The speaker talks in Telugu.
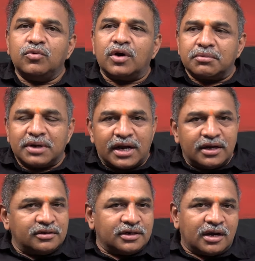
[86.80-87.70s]
ఓటమి
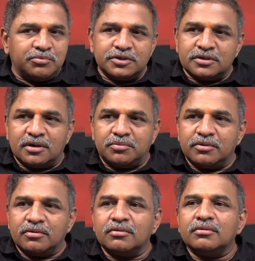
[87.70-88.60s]
కళ్ళెదురు కనిపిస్తున్నప్పుడు